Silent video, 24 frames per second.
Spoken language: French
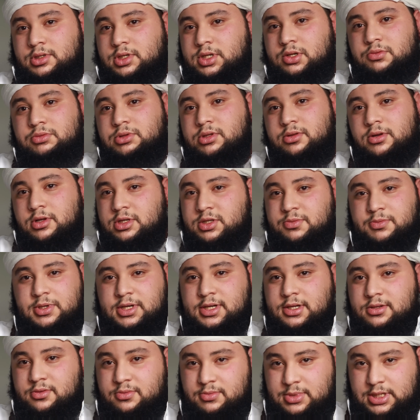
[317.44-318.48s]
qui lui transmet
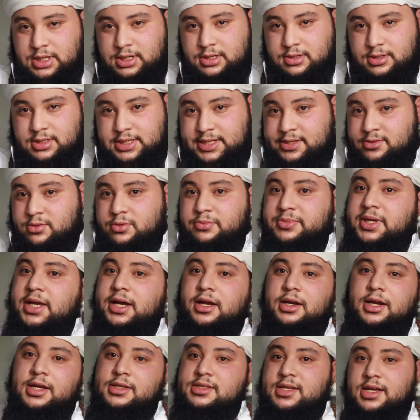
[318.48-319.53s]
la lumière. Cette
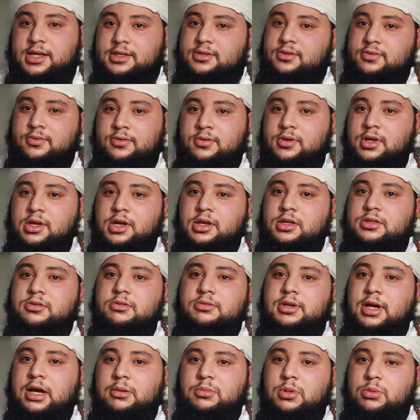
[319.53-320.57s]
lumière-là sera
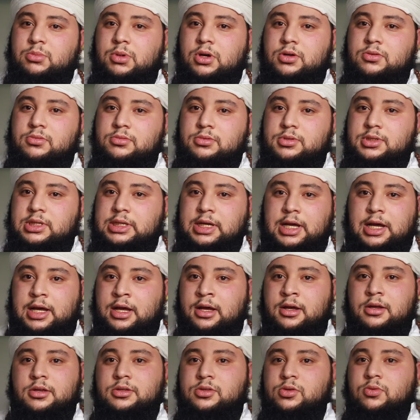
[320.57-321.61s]
son armement,
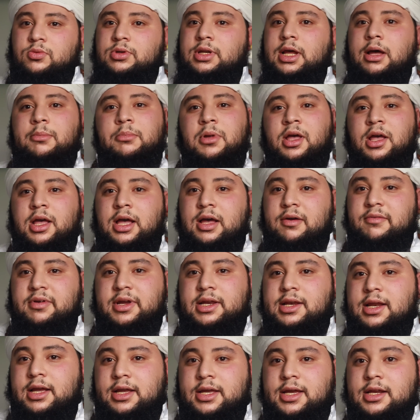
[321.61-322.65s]
sera son arme
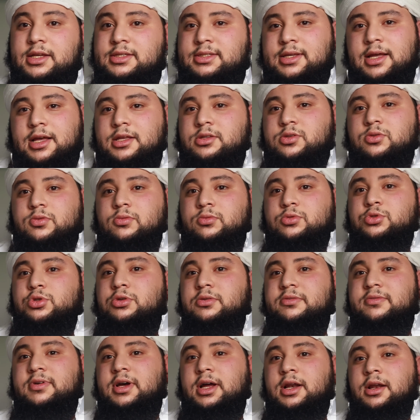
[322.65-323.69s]
avec laquelle sera son
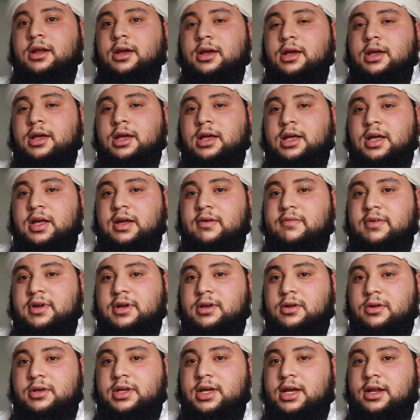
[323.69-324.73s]
cheval
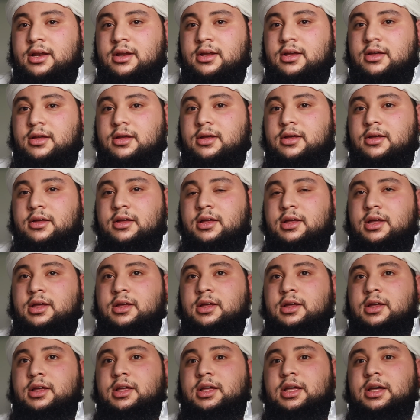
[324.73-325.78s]
avec lequel, euh,
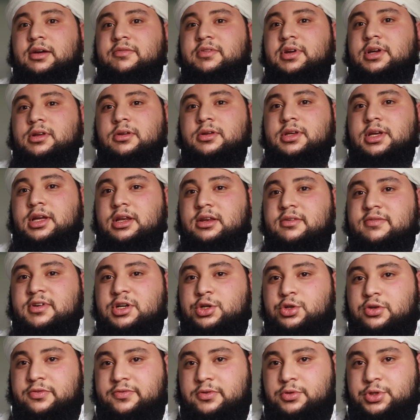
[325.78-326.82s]
avec lequel il
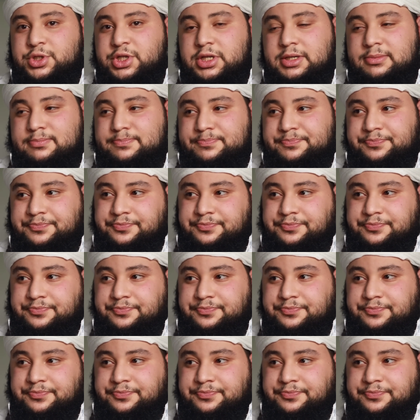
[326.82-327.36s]
va chevaucher.